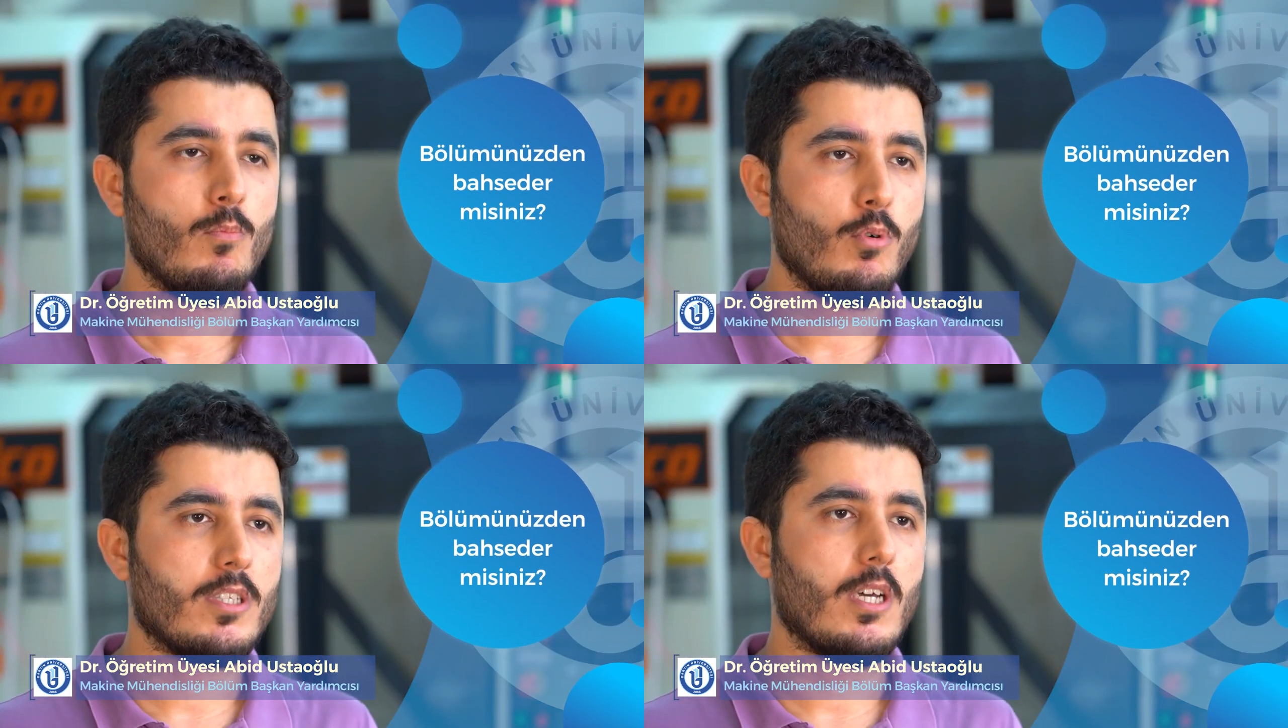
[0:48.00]

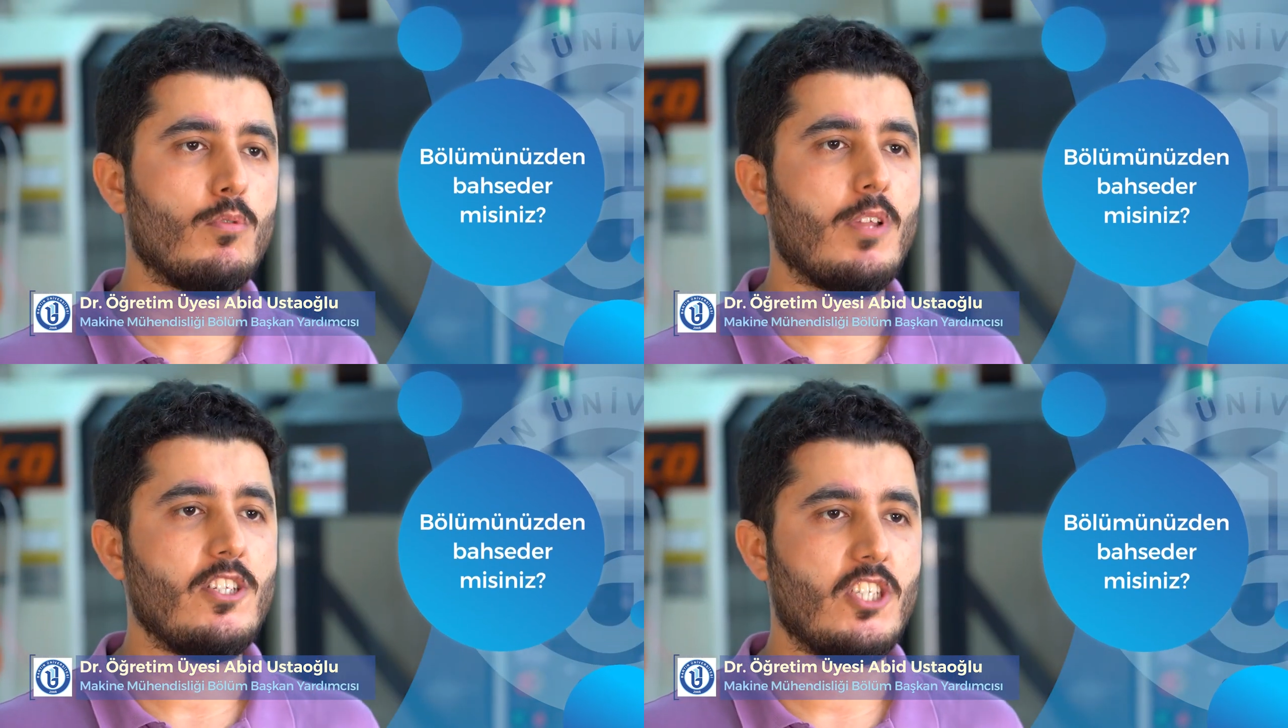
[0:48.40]
Burada
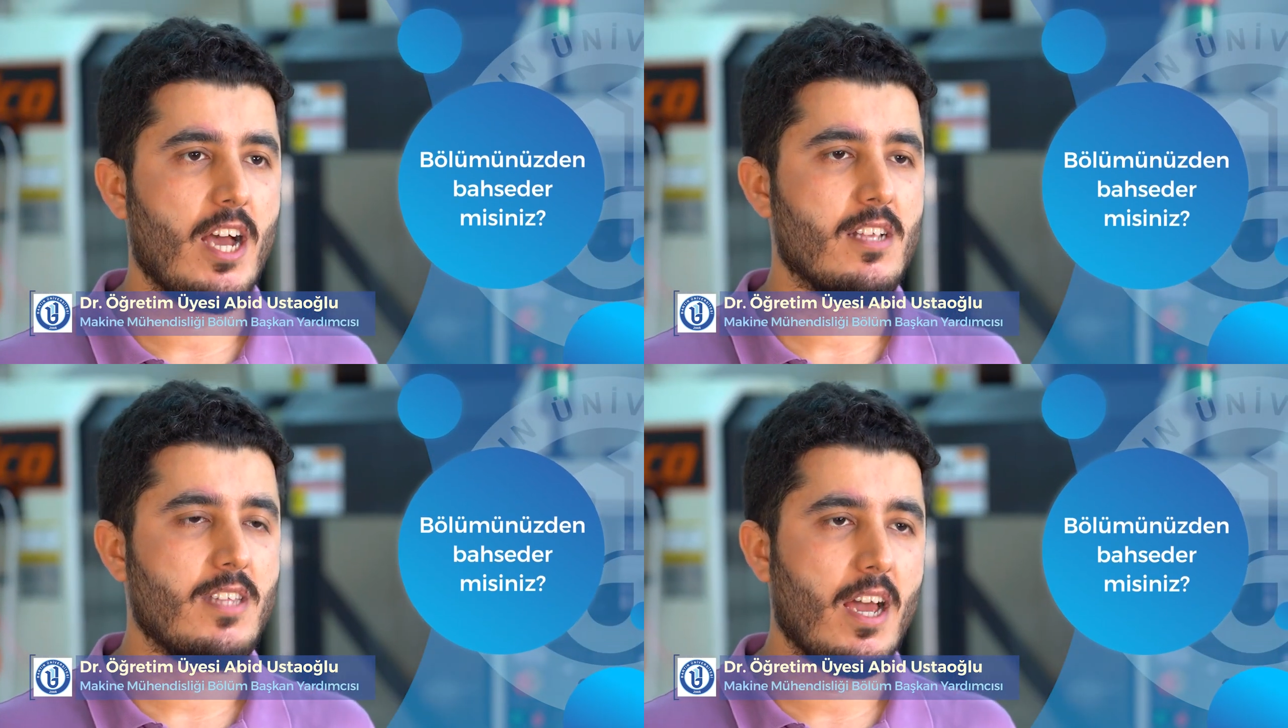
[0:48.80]
bulunan
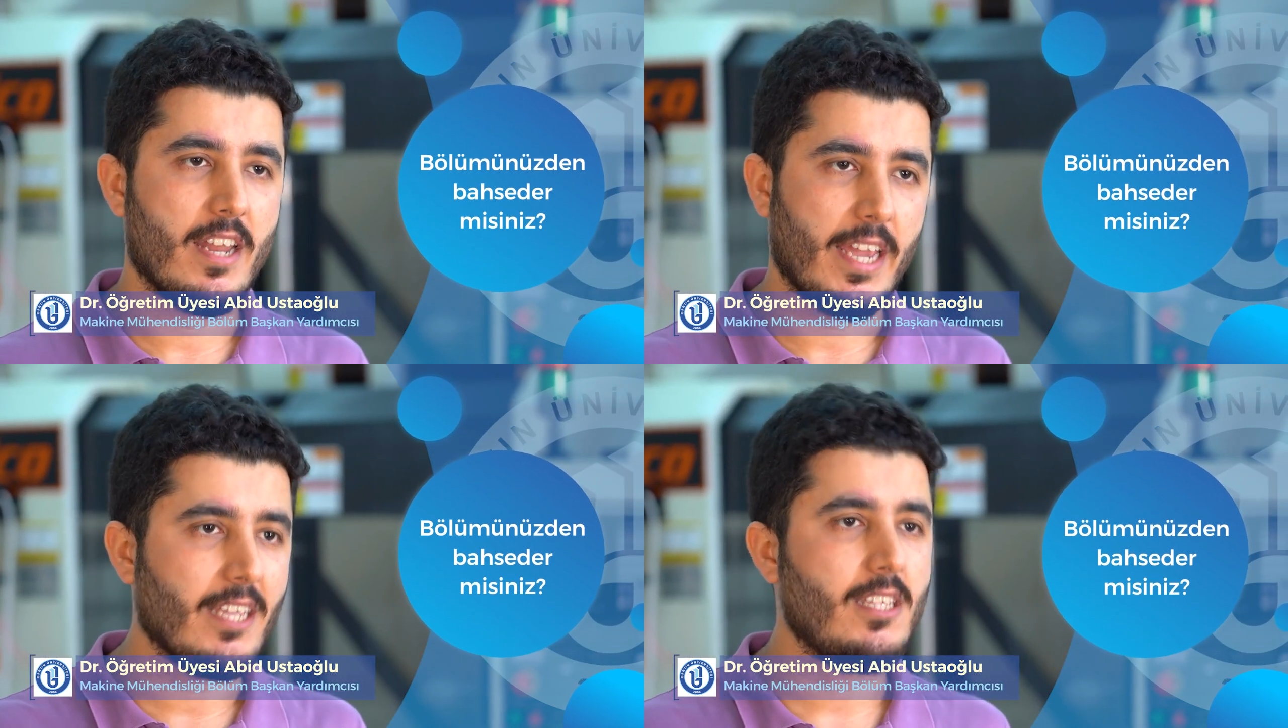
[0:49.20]

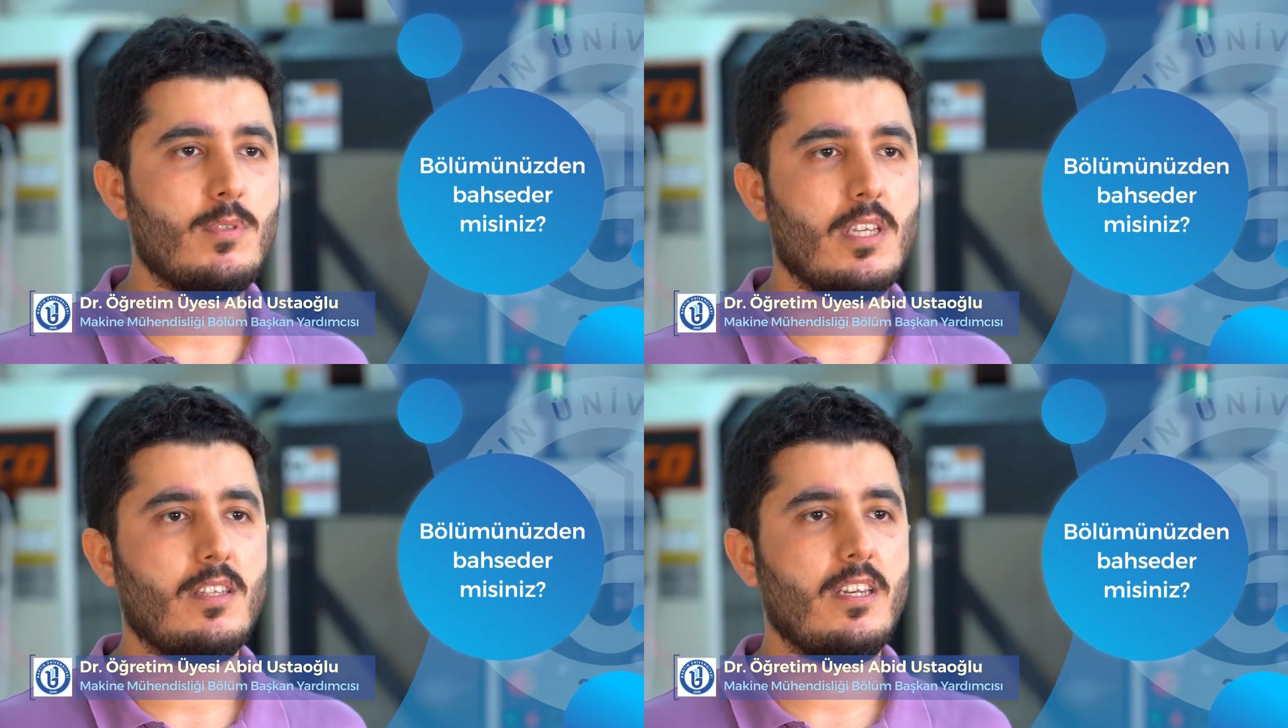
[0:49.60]
cihazlarla, eğitim
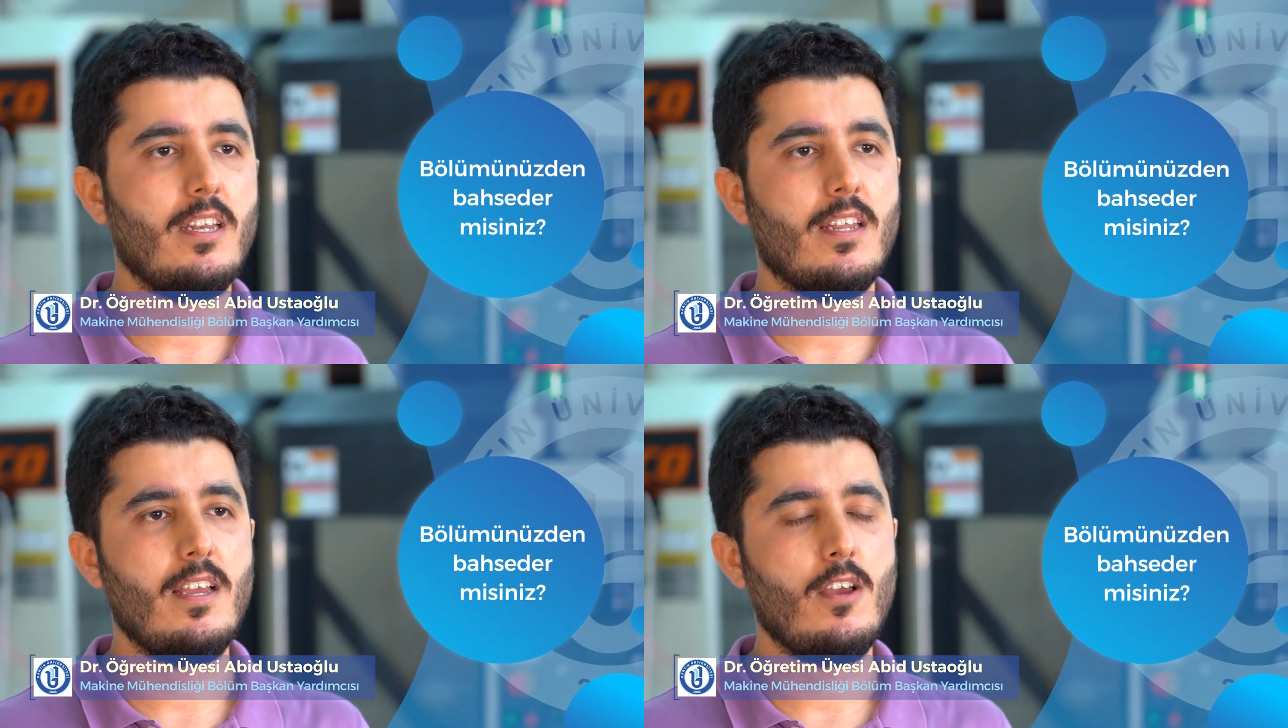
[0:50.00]

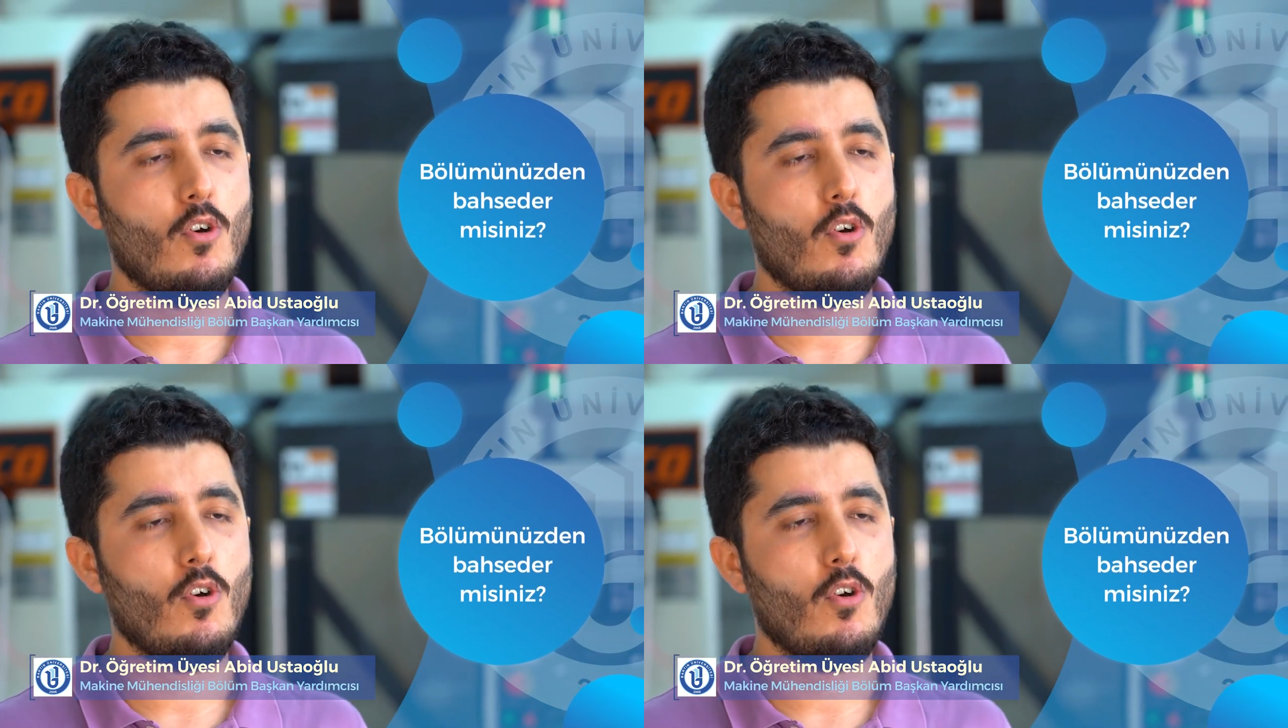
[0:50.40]
setleriyle